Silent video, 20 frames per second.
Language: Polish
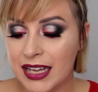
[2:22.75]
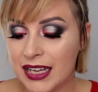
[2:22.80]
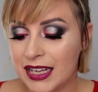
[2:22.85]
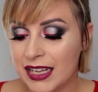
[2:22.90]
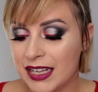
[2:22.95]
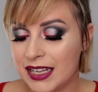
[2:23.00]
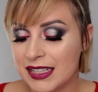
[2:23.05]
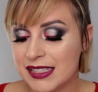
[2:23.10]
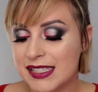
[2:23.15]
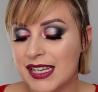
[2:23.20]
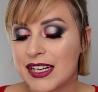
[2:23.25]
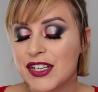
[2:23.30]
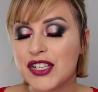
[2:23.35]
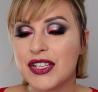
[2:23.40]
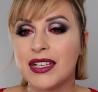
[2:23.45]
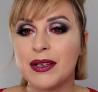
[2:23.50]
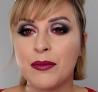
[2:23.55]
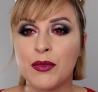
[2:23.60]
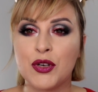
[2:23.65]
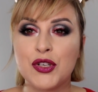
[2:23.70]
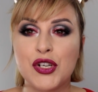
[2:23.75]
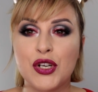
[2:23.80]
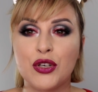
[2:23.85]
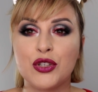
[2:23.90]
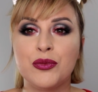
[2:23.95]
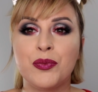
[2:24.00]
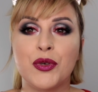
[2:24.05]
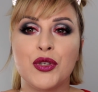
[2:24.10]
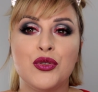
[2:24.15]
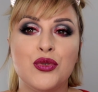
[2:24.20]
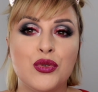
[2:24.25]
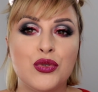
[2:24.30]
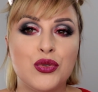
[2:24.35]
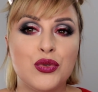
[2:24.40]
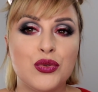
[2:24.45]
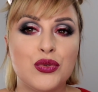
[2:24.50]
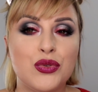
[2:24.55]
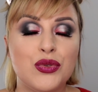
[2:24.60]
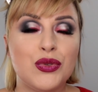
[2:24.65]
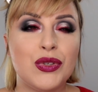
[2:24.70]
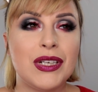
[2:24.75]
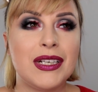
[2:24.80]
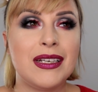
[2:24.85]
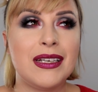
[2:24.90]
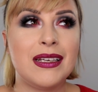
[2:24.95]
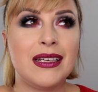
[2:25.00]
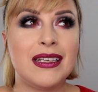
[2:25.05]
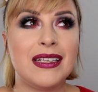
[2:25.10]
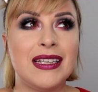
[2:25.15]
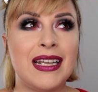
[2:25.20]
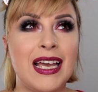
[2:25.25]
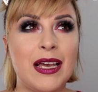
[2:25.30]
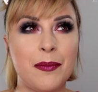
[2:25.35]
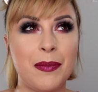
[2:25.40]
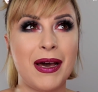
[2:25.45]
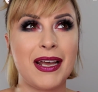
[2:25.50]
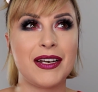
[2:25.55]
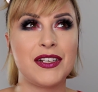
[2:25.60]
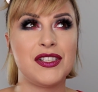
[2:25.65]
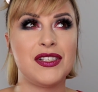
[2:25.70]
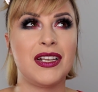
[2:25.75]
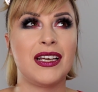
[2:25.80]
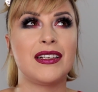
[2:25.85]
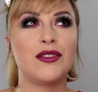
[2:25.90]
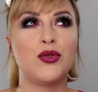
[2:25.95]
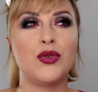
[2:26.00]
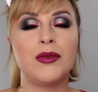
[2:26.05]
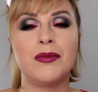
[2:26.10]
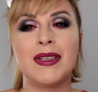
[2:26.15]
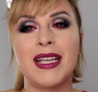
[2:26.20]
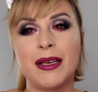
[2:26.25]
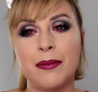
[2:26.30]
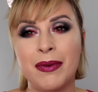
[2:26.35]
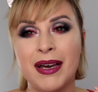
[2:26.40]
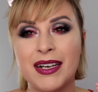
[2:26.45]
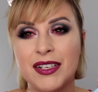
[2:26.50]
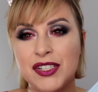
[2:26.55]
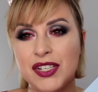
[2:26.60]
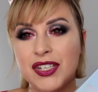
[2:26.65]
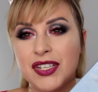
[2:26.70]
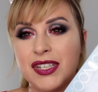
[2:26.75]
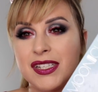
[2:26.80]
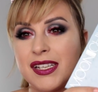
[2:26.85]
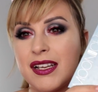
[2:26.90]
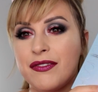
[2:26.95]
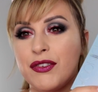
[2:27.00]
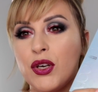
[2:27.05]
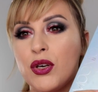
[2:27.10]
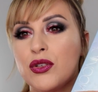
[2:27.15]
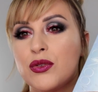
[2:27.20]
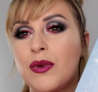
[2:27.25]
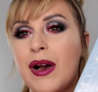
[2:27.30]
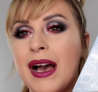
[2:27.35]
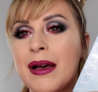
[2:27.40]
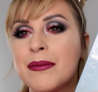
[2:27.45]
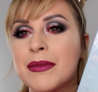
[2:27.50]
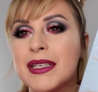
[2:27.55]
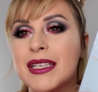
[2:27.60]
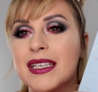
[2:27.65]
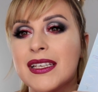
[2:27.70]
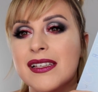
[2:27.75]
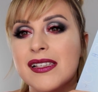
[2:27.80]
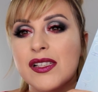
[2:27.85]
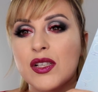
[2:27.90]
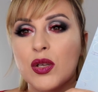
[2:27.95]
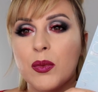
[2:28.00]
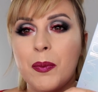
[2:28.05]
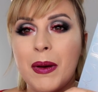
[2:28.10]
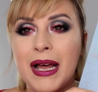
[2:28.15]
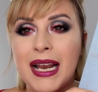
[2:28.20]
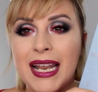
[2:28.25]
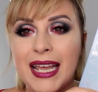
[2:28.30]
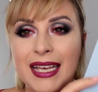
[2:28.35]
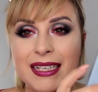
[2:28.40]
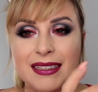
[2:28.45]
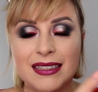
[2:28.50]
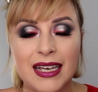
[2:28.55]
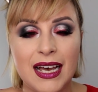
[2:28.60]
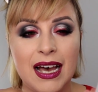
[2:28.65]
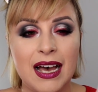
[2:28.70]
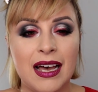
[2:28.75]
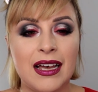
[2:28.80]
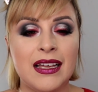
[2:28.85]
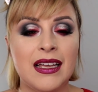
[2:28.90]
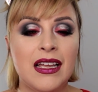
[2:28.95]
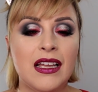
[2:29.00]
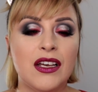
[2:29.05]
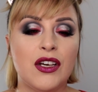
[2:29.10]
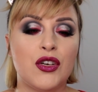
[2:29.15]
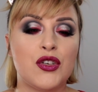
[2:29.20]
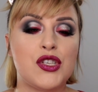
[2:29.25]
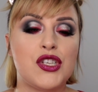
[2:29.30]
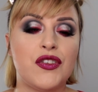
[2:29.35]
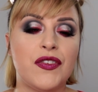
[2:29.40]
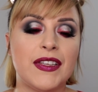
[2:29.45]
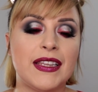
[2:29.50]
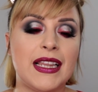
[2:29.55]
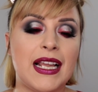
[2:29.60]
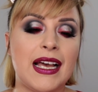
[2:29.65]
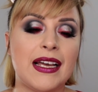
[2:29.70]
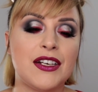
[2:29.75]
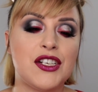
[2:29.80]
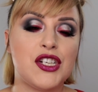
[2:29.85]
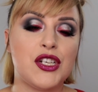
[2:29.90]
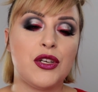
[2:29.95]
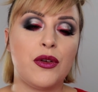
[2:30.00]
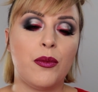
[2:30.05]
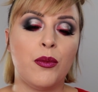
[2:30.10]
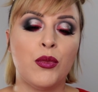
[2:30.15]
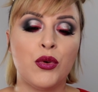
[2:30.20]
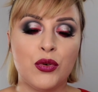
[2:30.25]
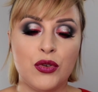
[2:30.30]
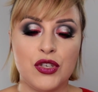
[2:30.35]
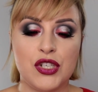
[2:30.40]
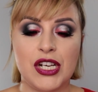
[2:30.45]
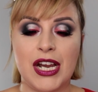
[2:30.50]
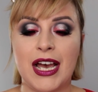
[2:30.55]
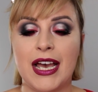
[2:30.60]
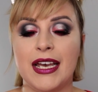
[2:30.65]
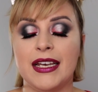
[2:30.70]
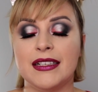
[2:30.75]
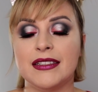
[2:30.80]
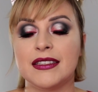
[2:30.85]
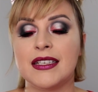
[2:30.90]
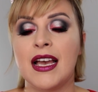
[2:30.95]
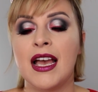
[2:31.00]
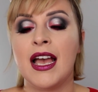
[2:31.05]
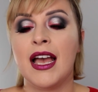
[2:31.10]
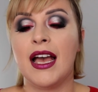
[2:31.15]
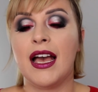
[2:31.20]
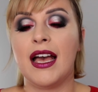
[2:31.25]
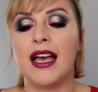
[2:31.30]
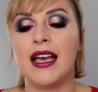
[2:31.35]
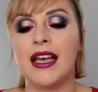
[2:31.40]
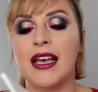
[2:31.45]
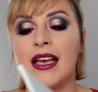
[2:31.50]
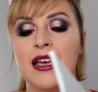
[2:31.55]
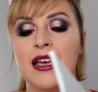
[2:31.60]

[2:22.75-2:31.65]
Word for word: E, zacznę może od produktu, który najbar na którym najbardziej się zawiodłam i jest to paleta rozświetlaczy Moonchild. E,